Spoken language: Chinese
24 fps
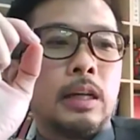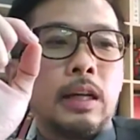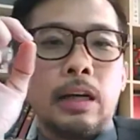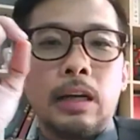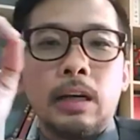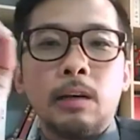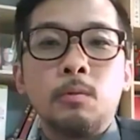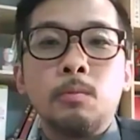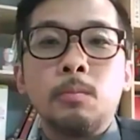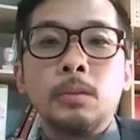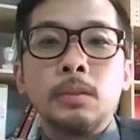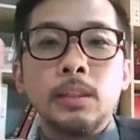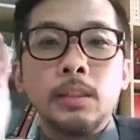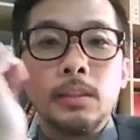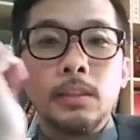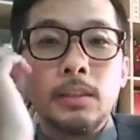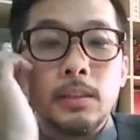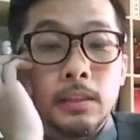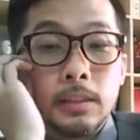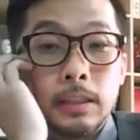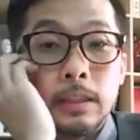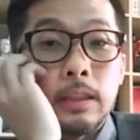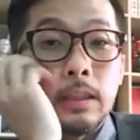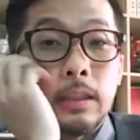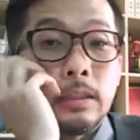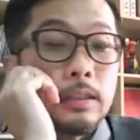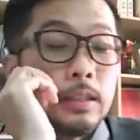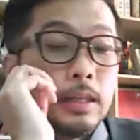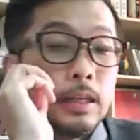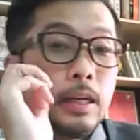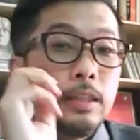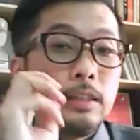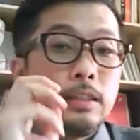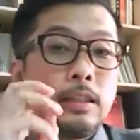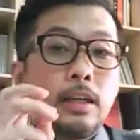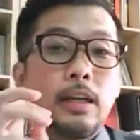来来来，我们这一次给大家
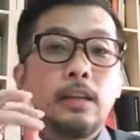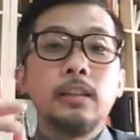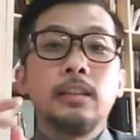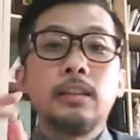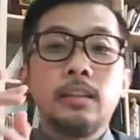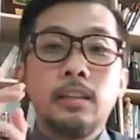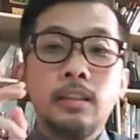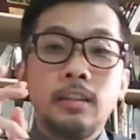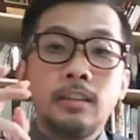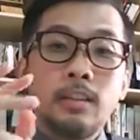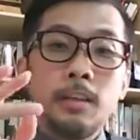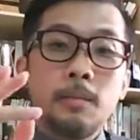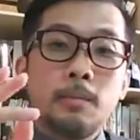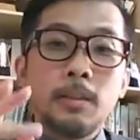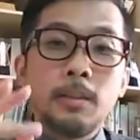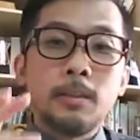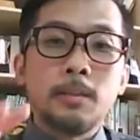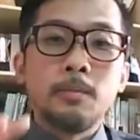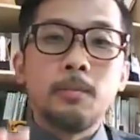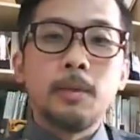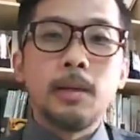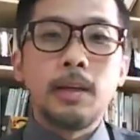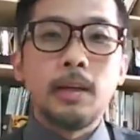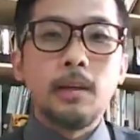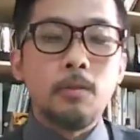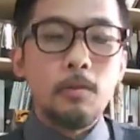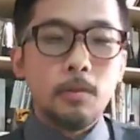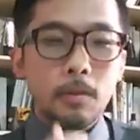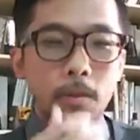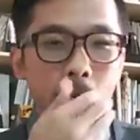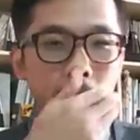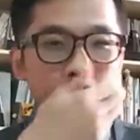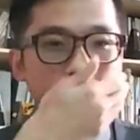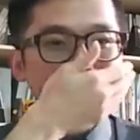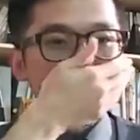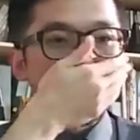看一下你这辈子没看过
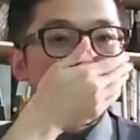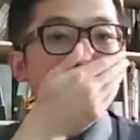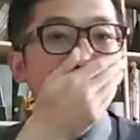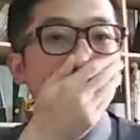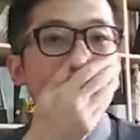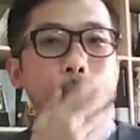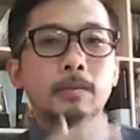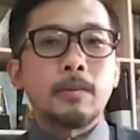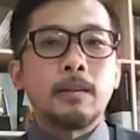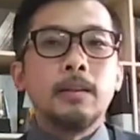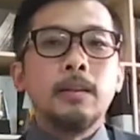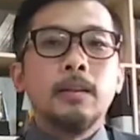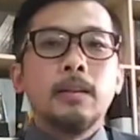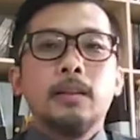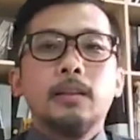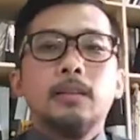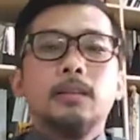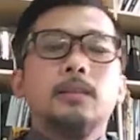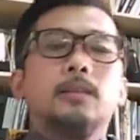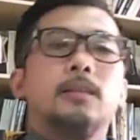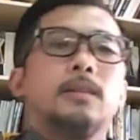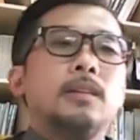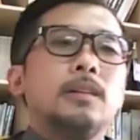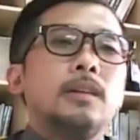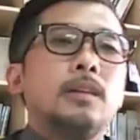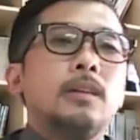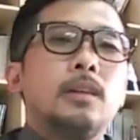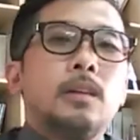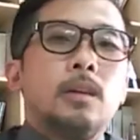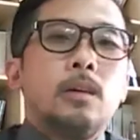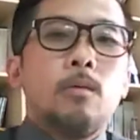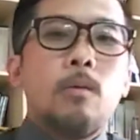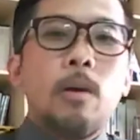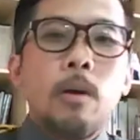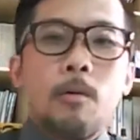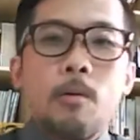的一个的一个
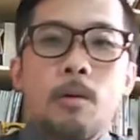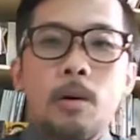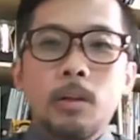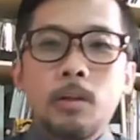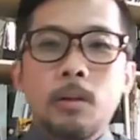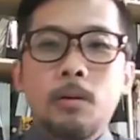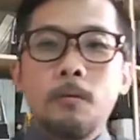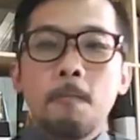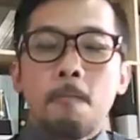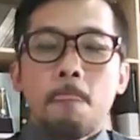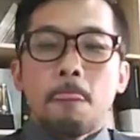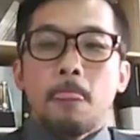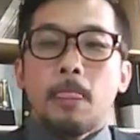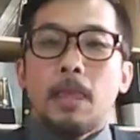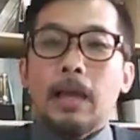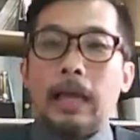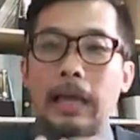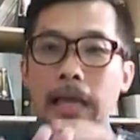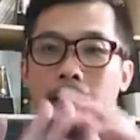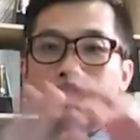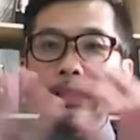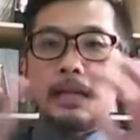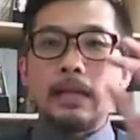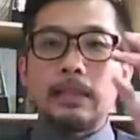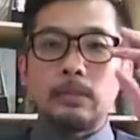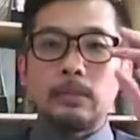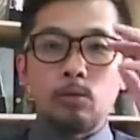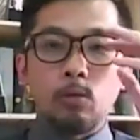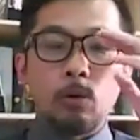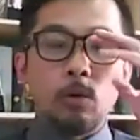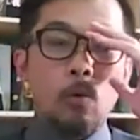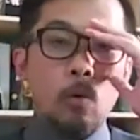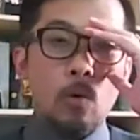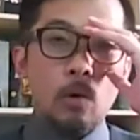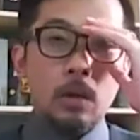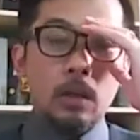万花筒。刚才
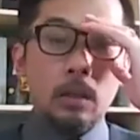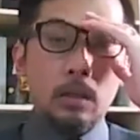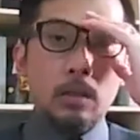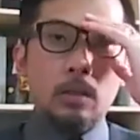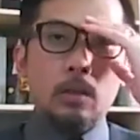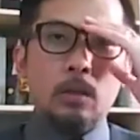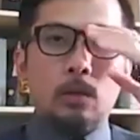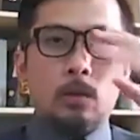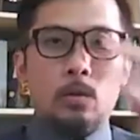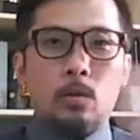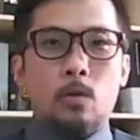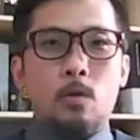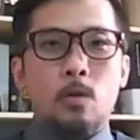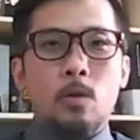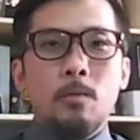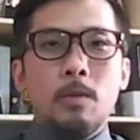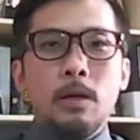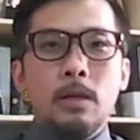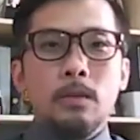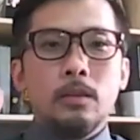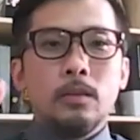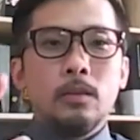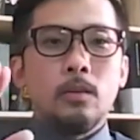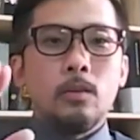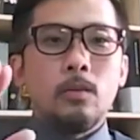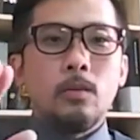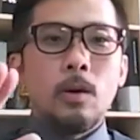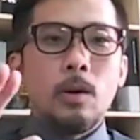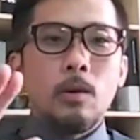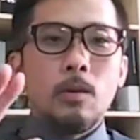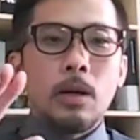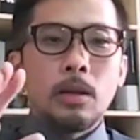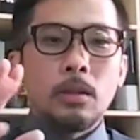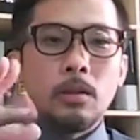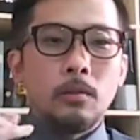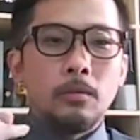说过了，我们
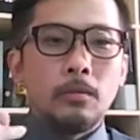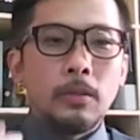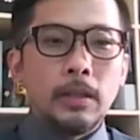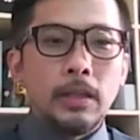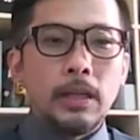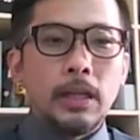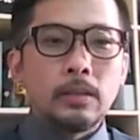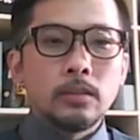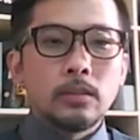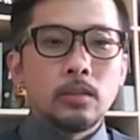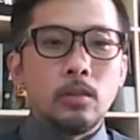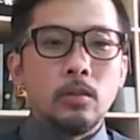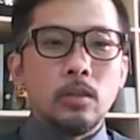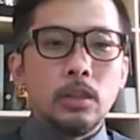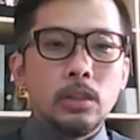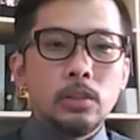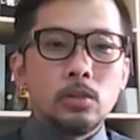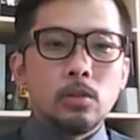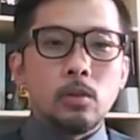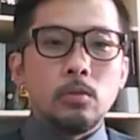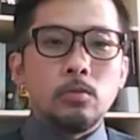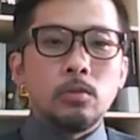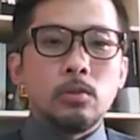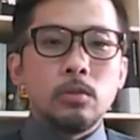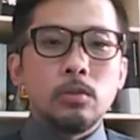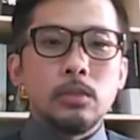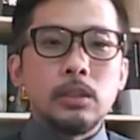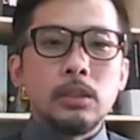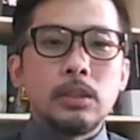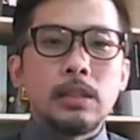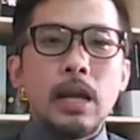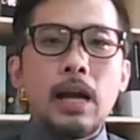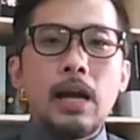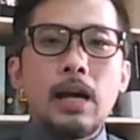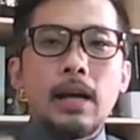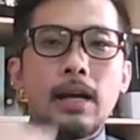万花筒分两种，一种就
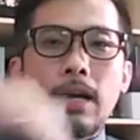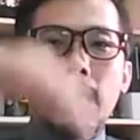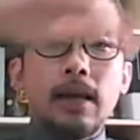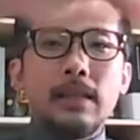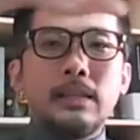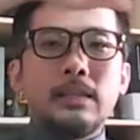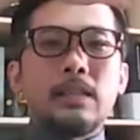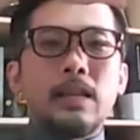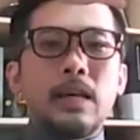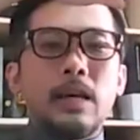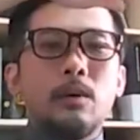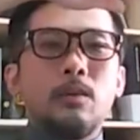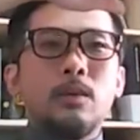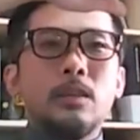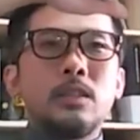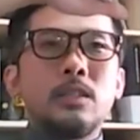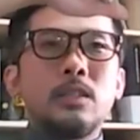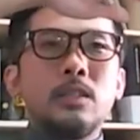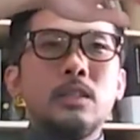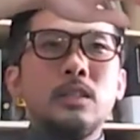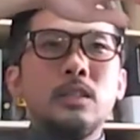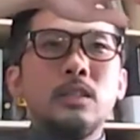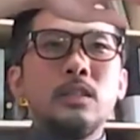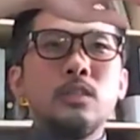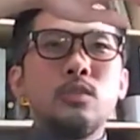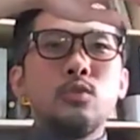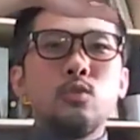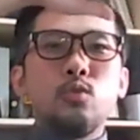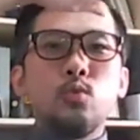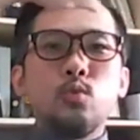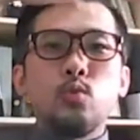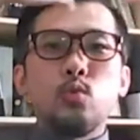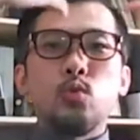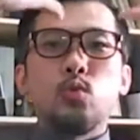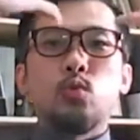是它看起来会是